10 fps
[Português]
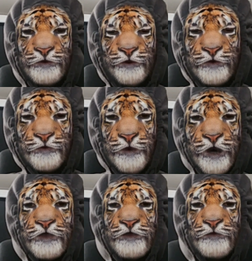mais e
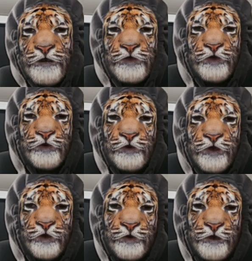mais conteúdo
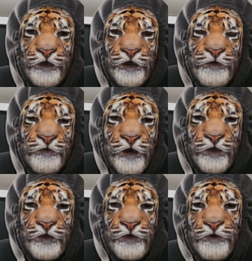que tenha mais a
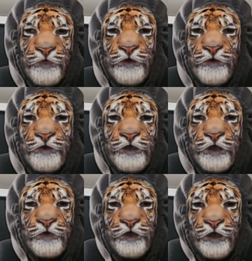ver com o que você está
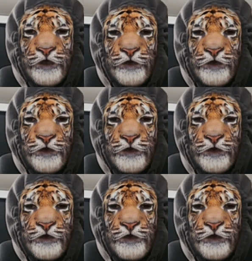buscando.